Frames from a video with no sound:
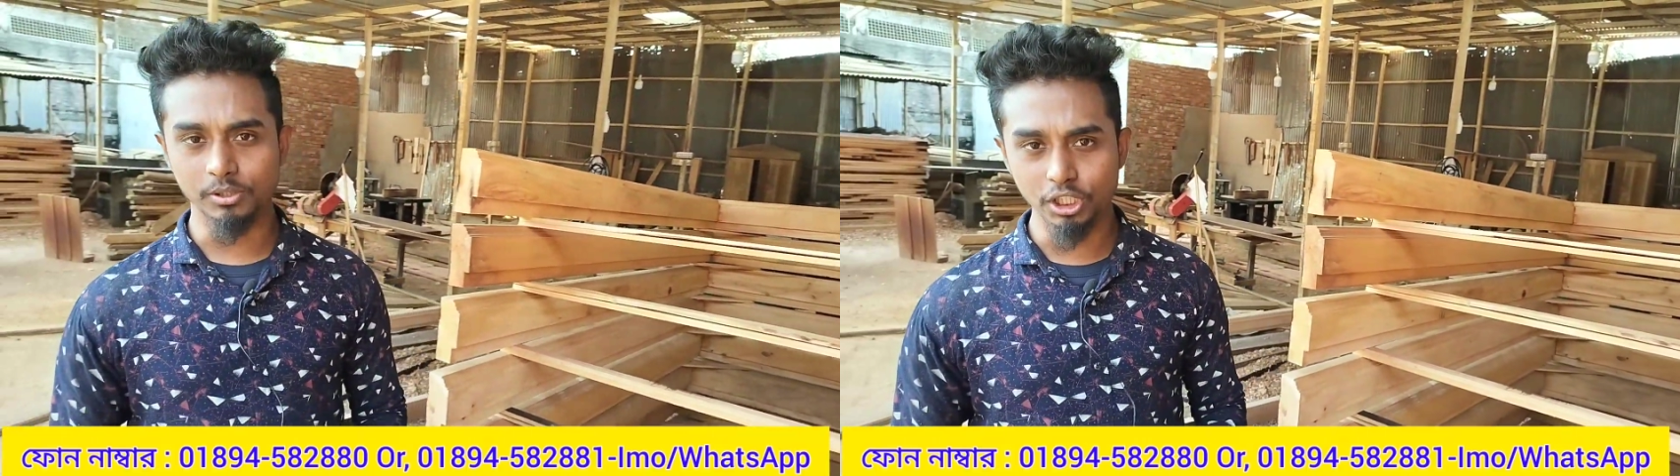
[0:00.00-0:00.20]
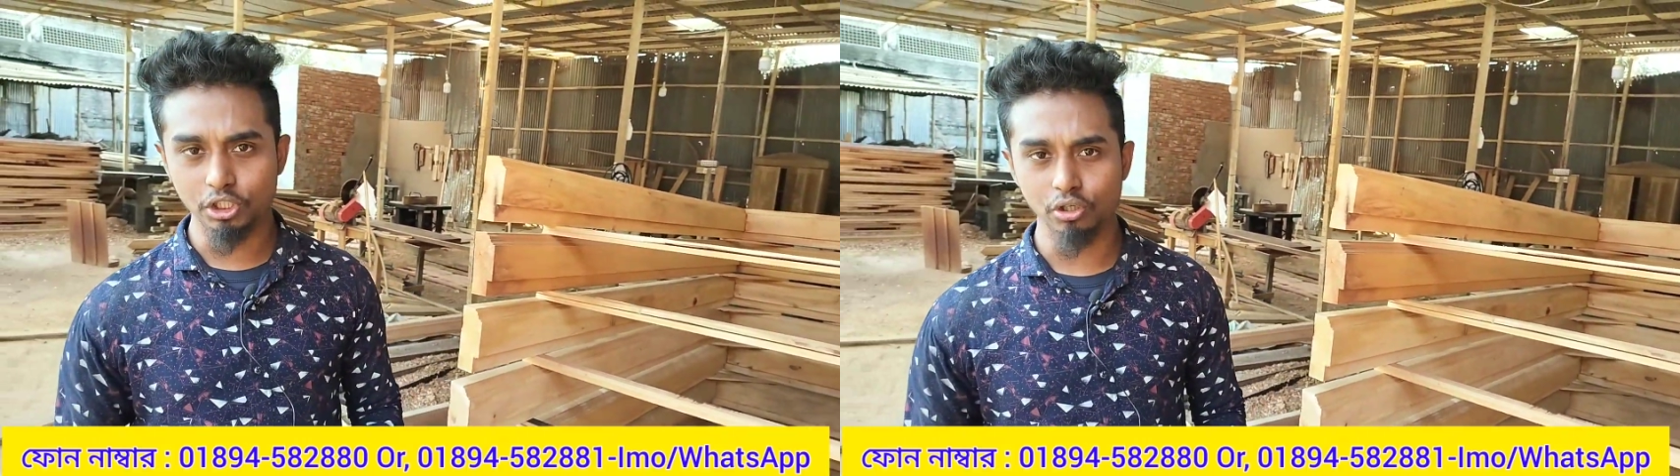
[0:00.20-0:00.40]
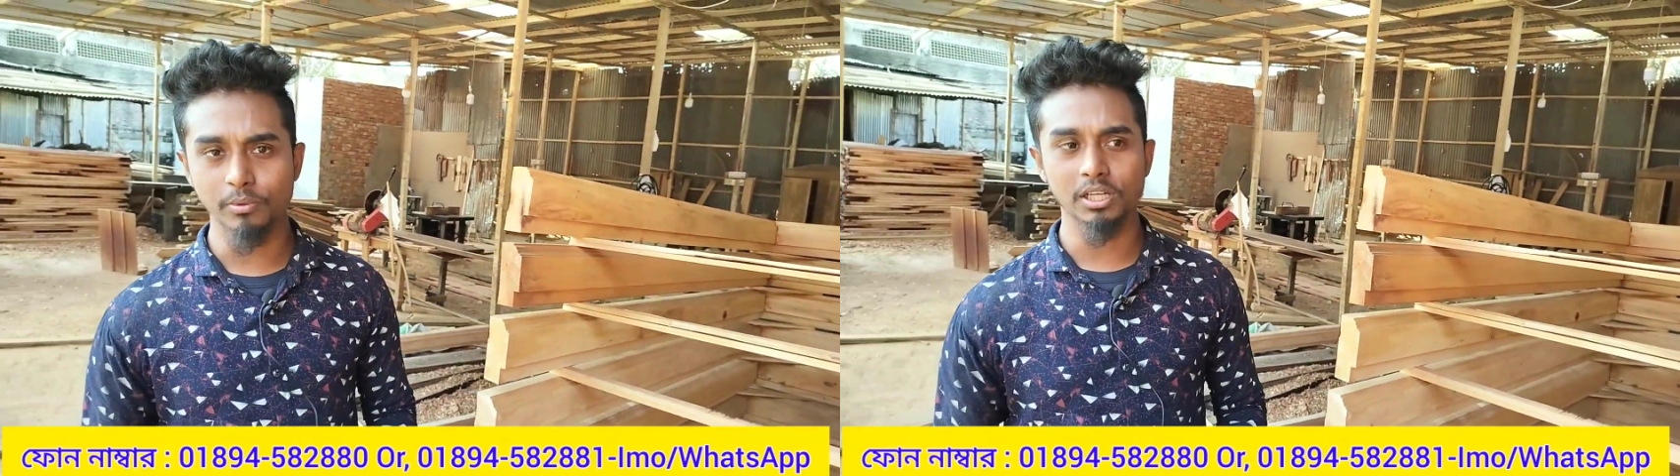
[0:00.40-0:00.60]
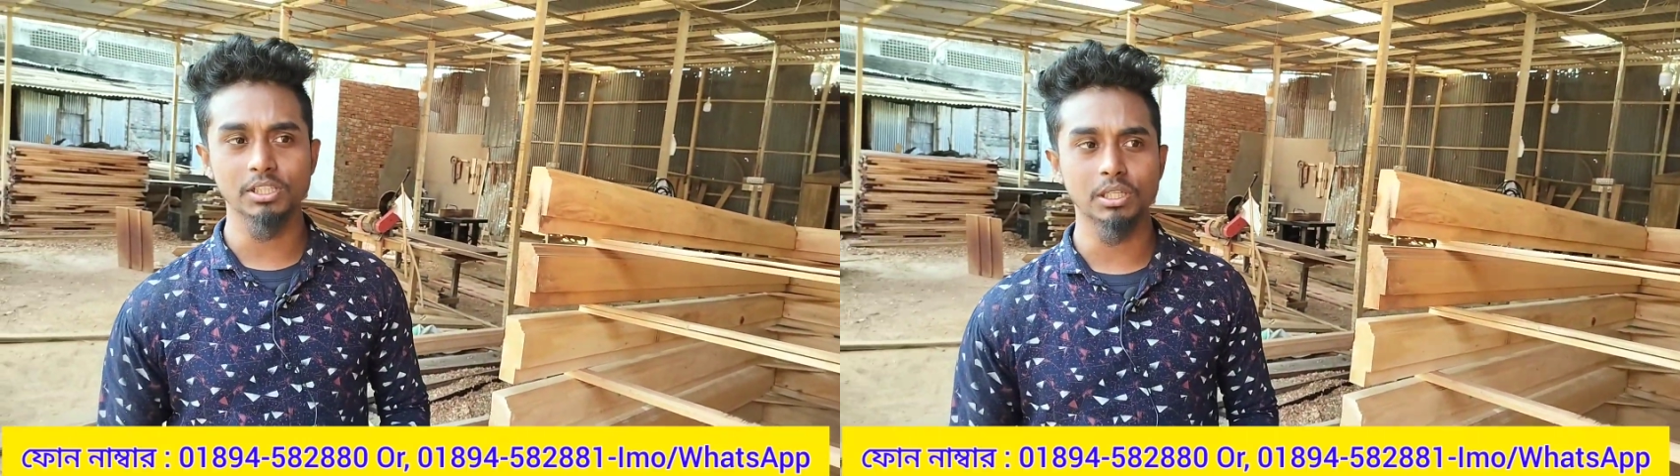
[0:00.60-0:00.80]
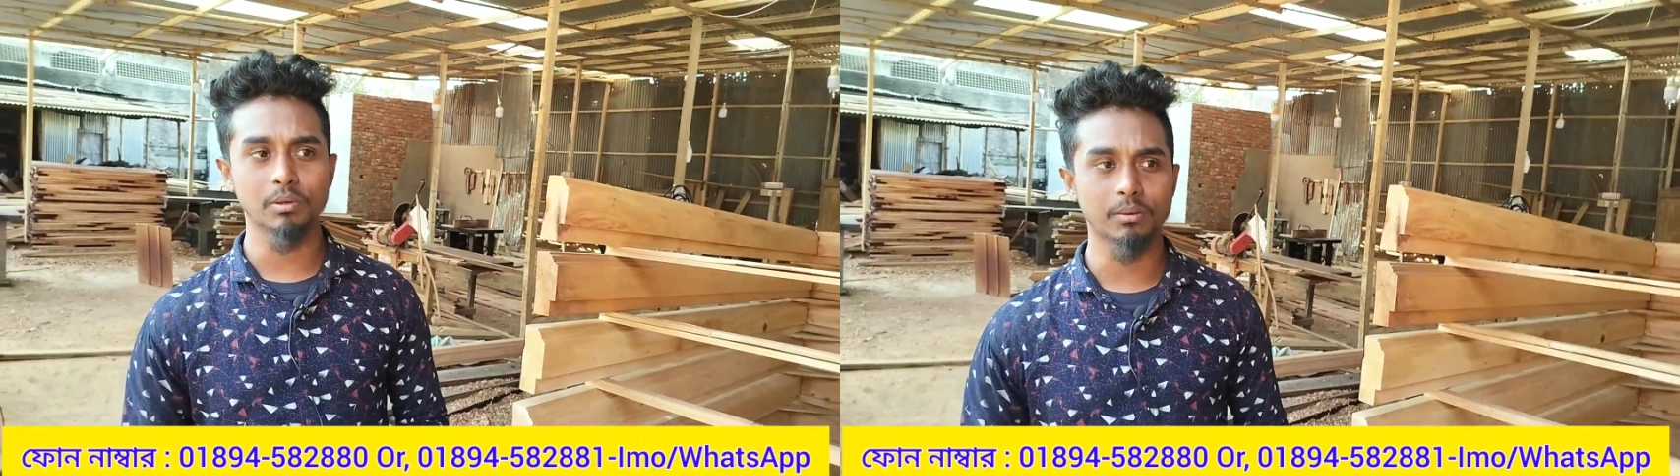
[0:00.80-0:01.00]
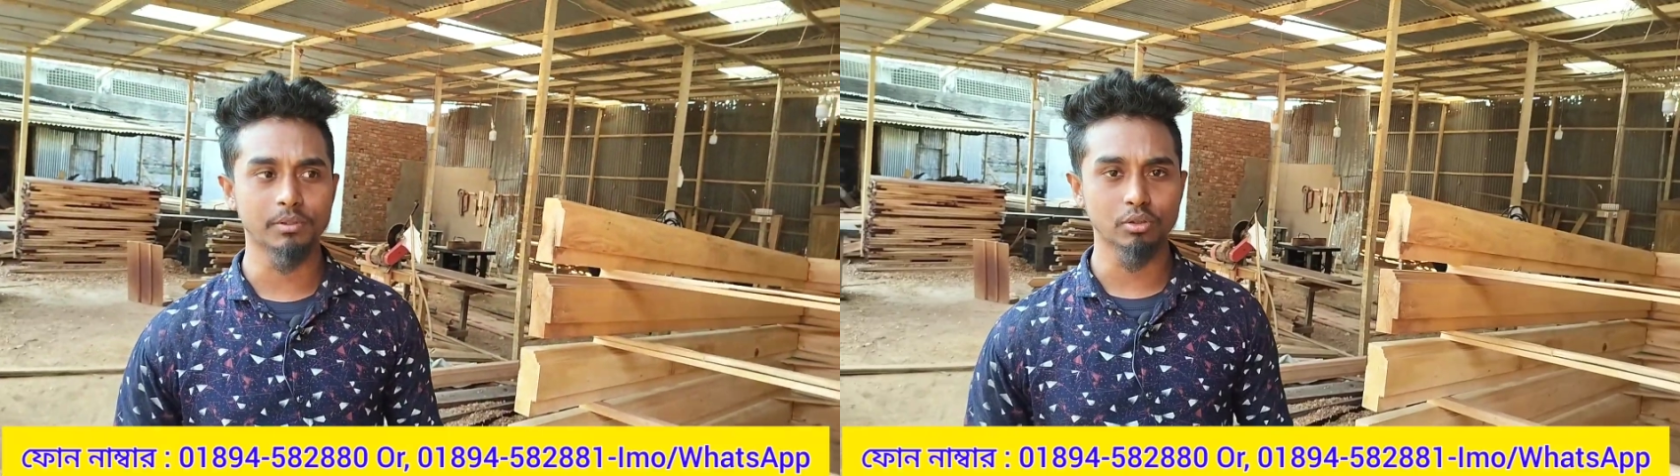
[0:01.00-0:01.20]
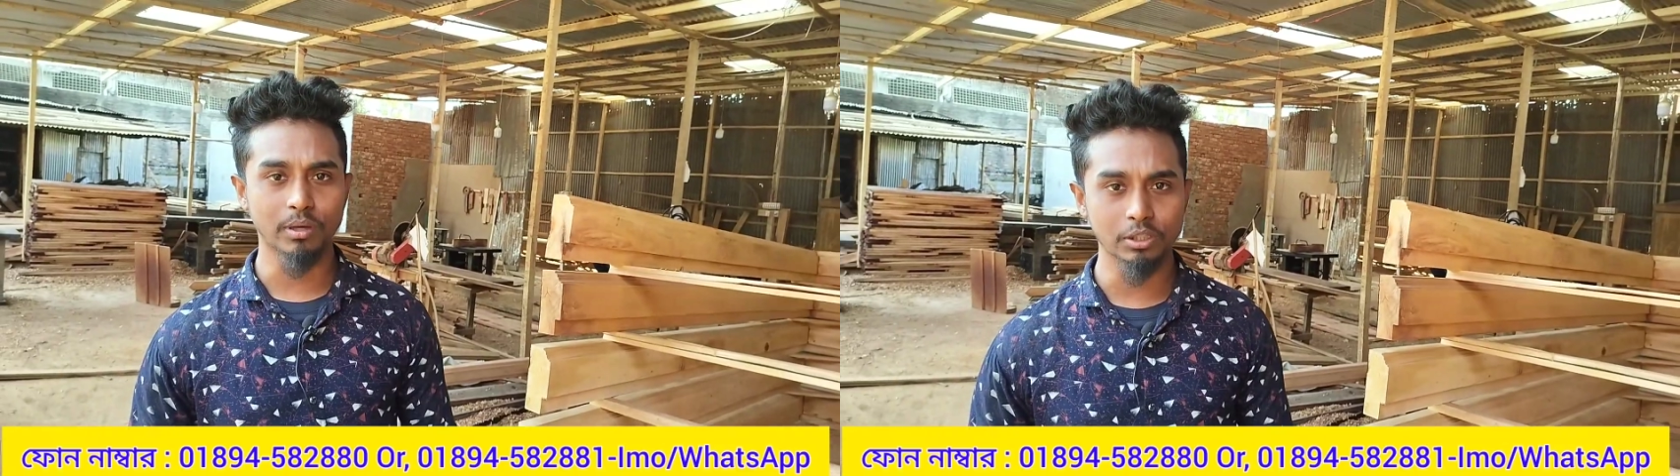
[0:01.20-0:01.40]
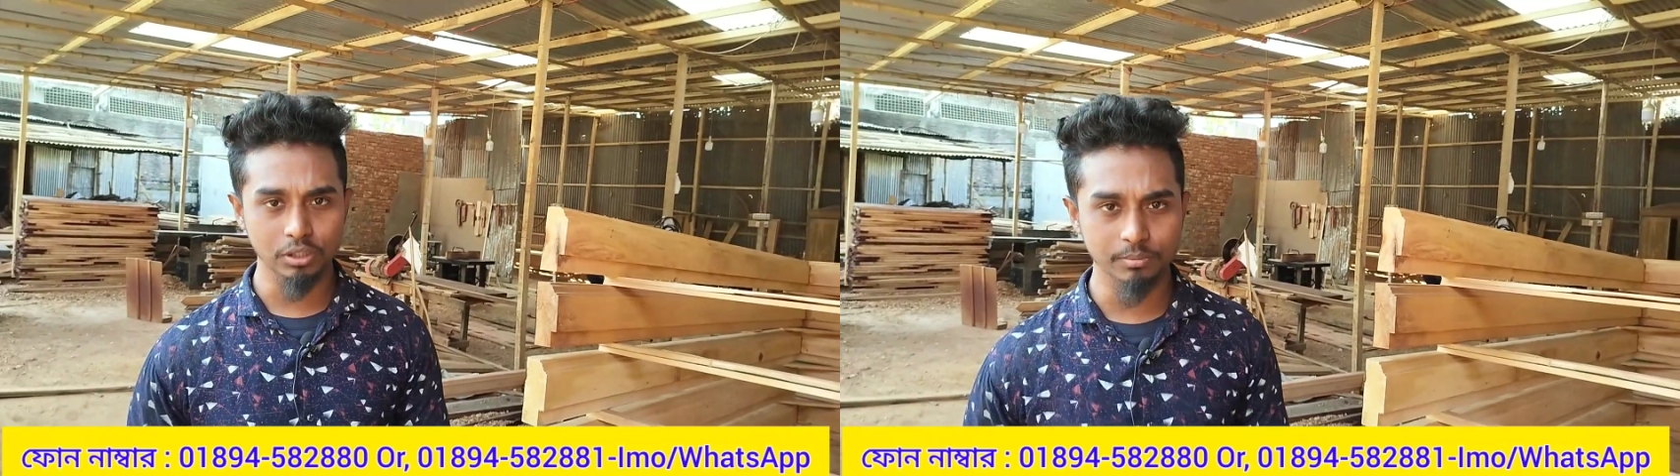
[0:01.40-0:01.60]
টিকসই মাল নিতে পারবেন তো
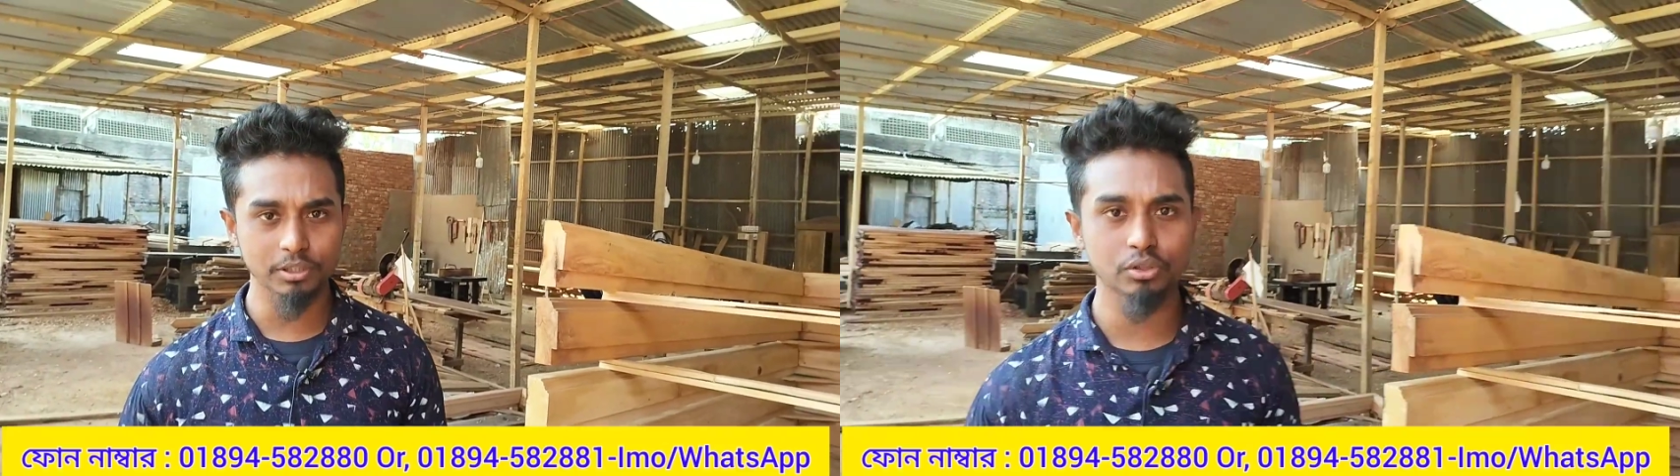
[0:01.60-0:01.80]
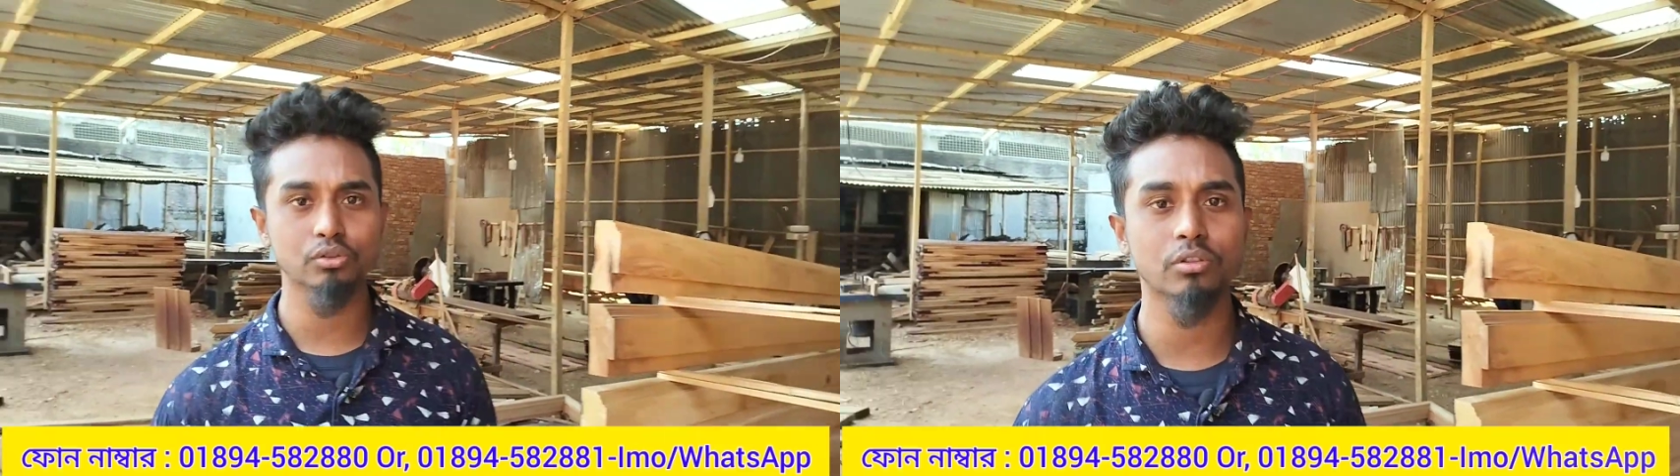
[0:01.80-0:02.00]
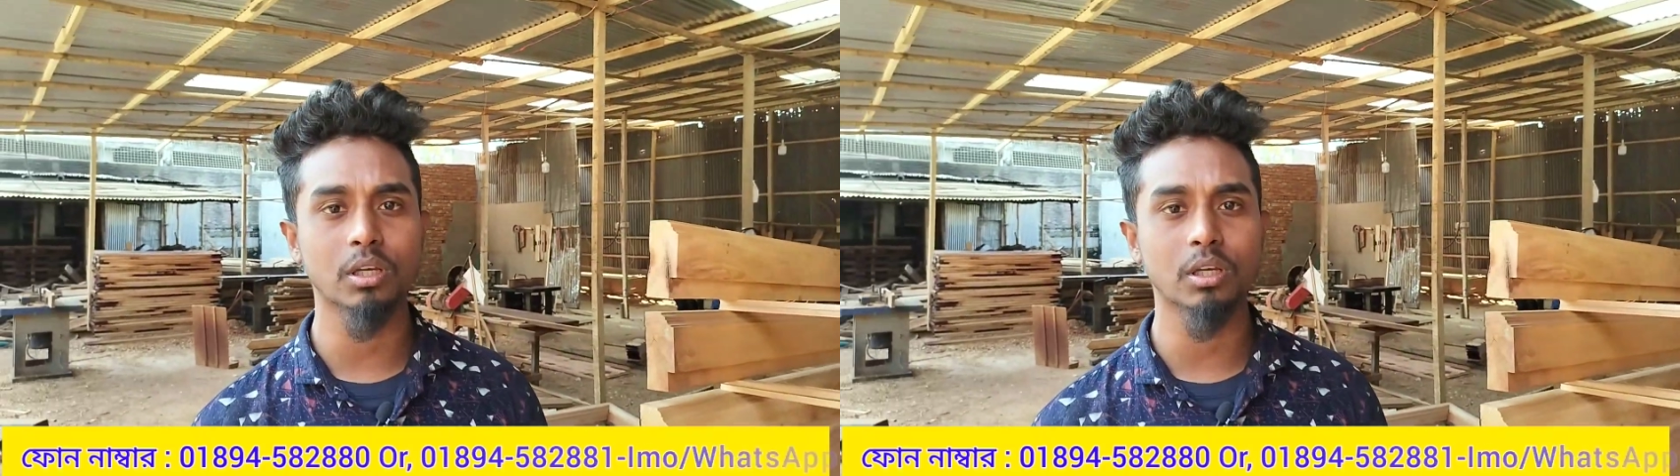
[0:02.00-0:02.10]
ভালো থাকবেন সুস্থ